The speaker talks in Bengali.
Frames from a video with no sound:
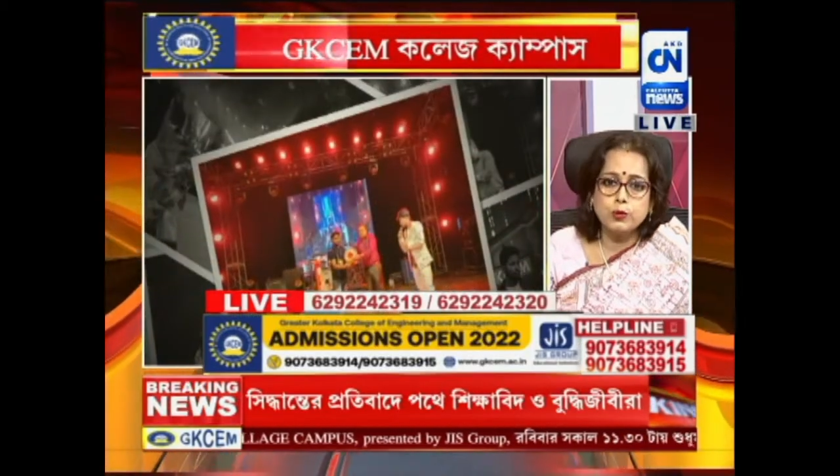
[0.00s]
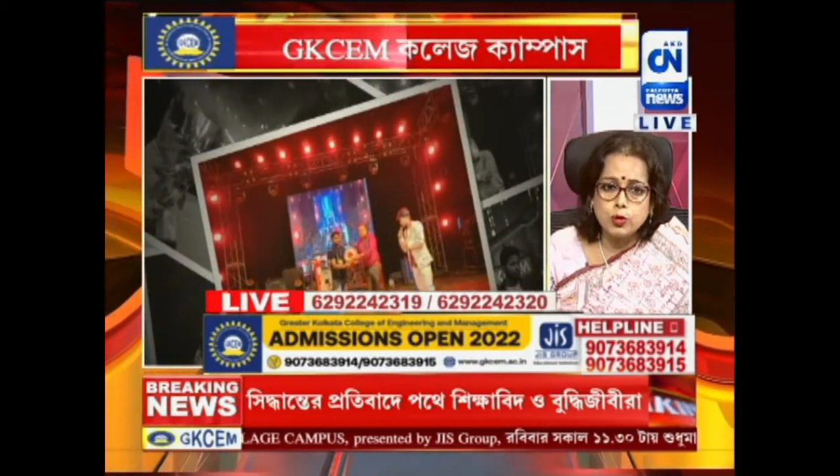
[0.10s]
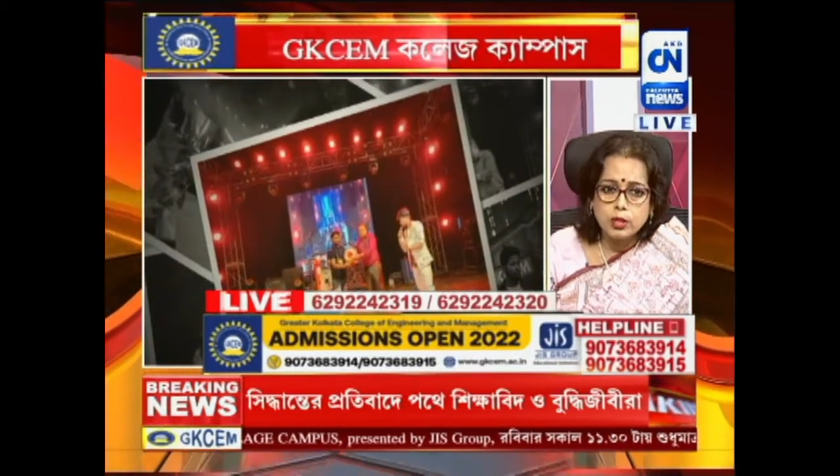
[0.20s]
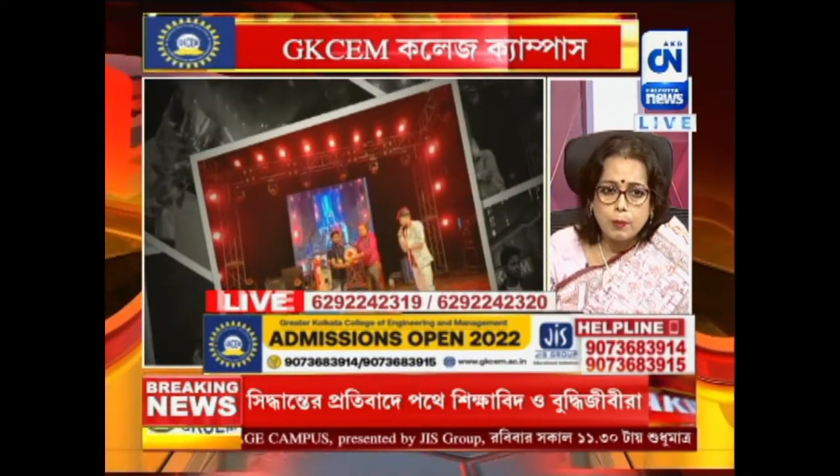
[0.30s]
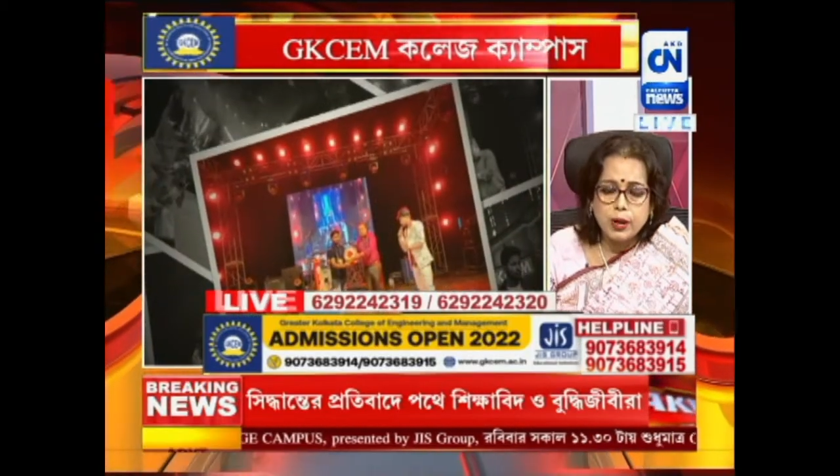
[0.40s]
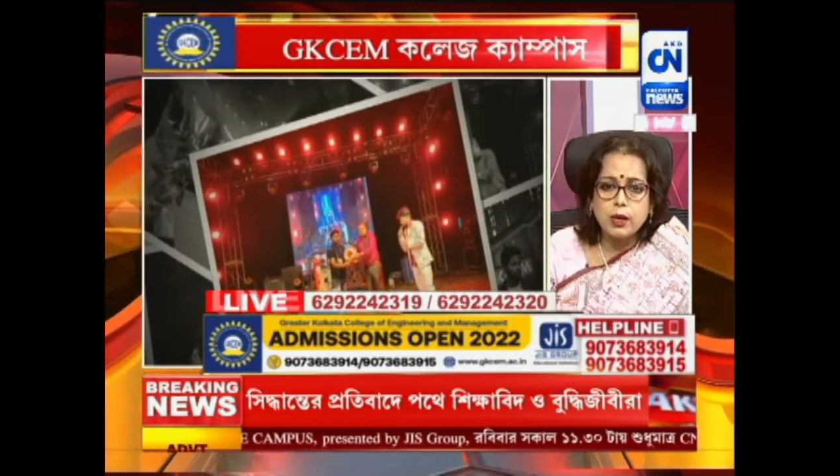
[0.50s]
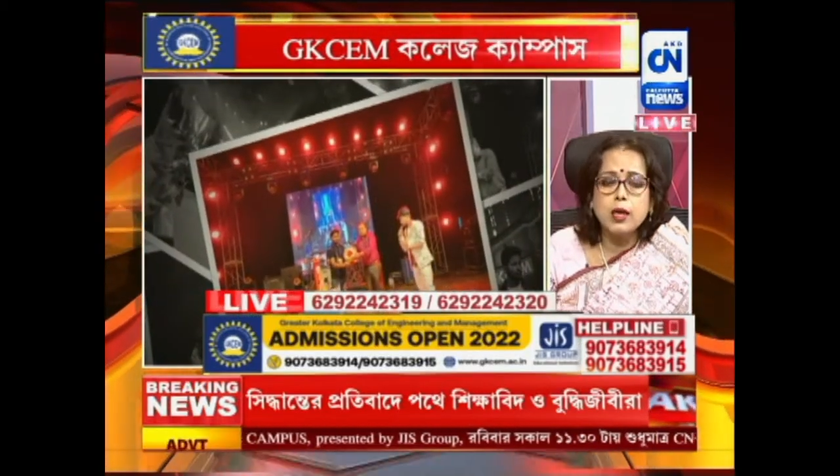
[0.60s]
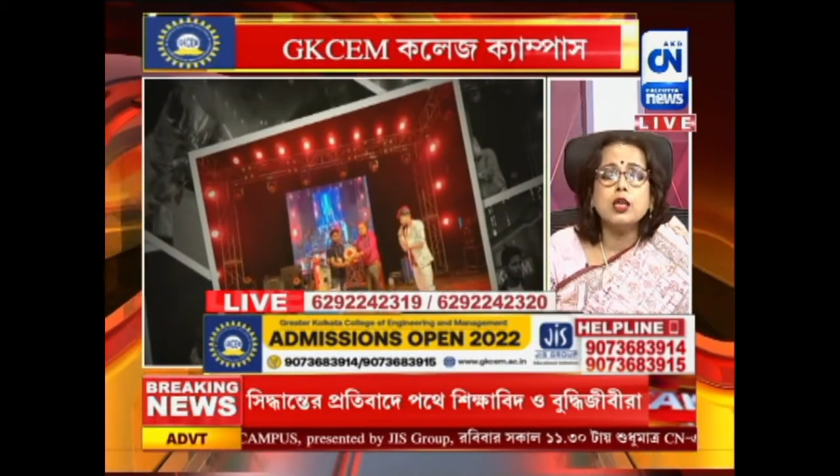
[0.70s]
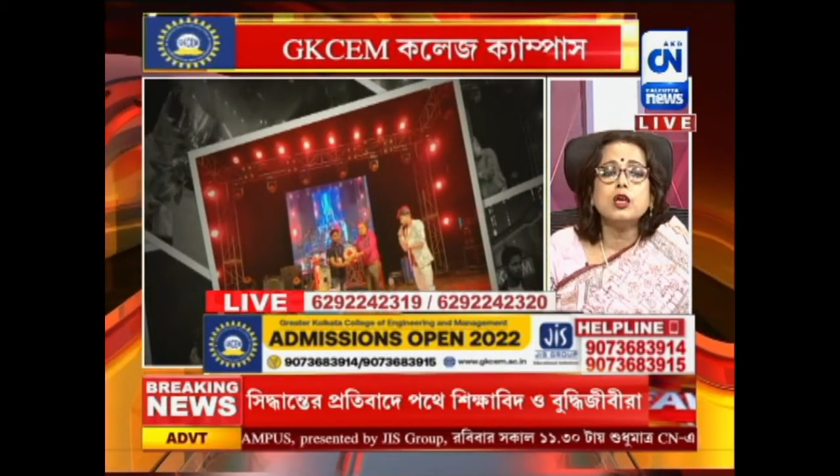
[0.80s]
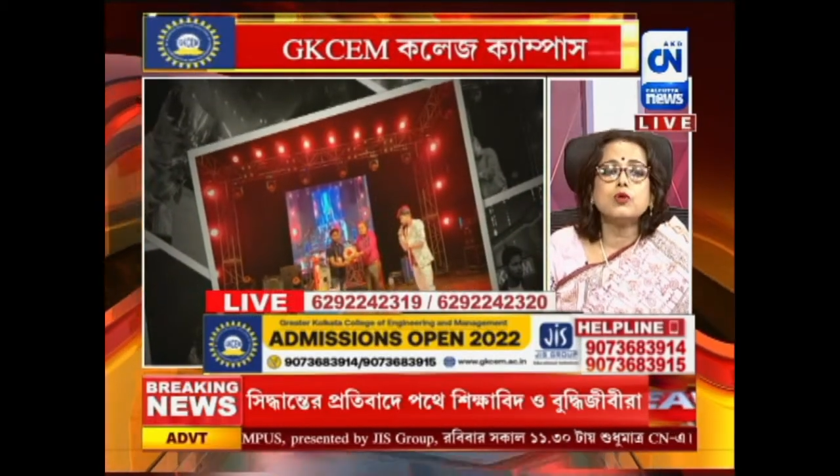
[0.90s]
বলতে পারে
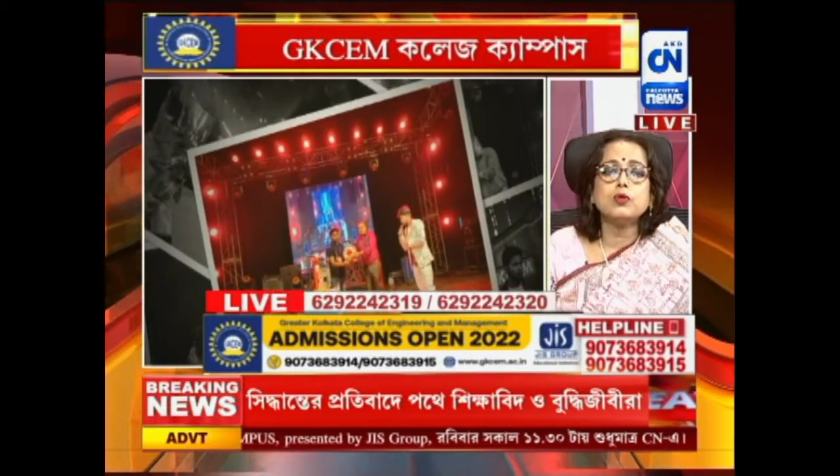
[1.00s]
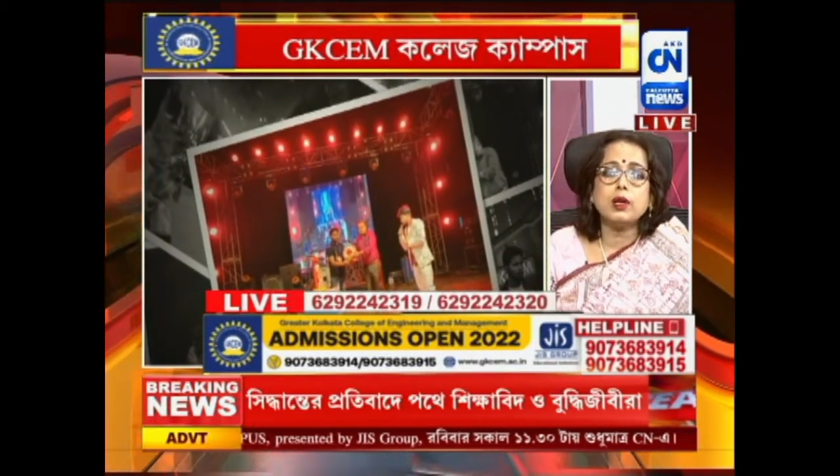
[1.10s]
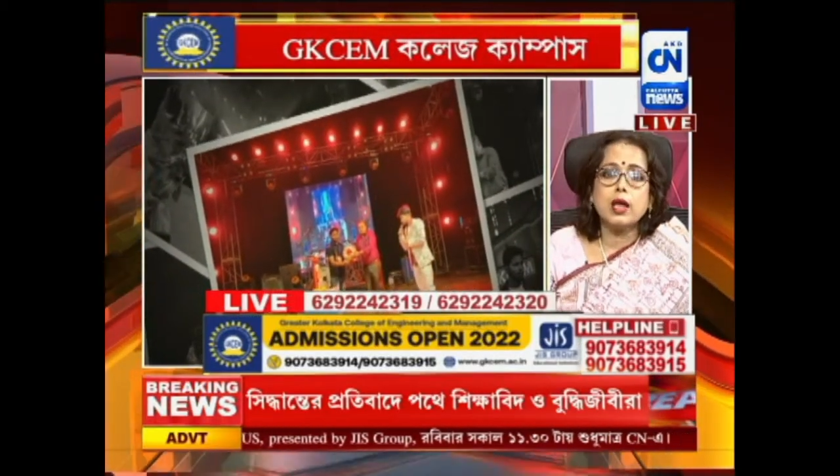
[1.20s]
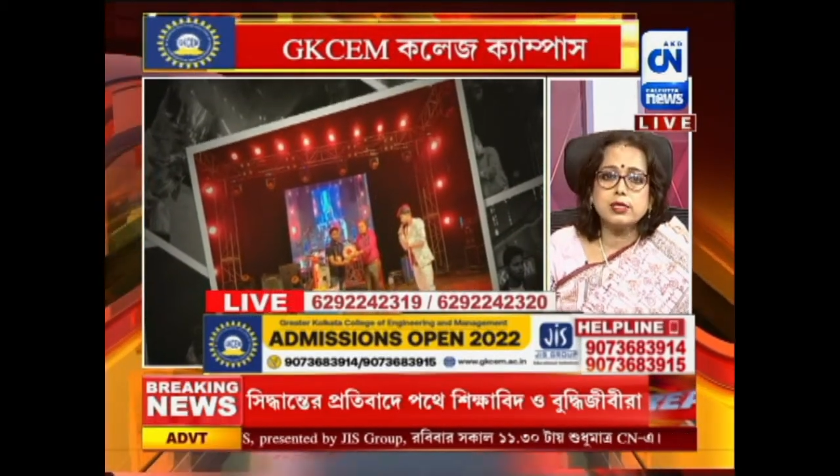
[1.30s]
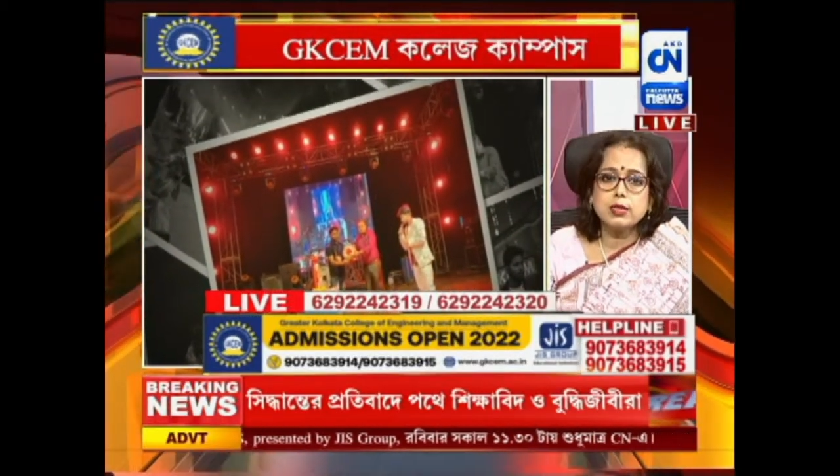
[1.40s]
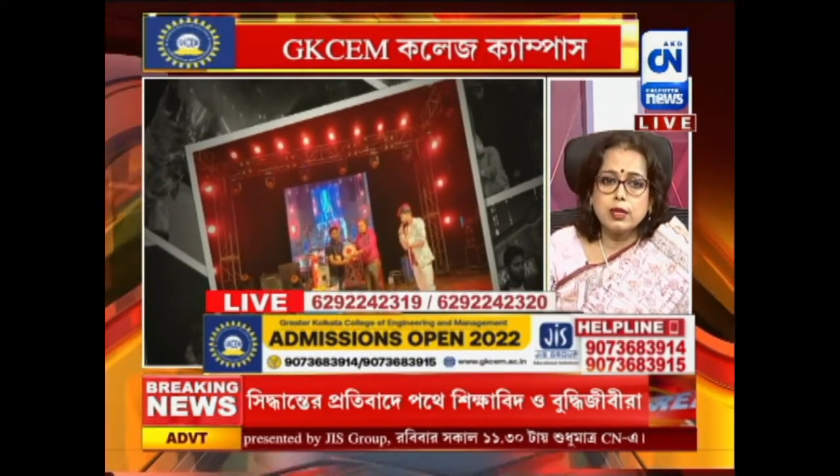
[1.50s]
কোন ক্লাসে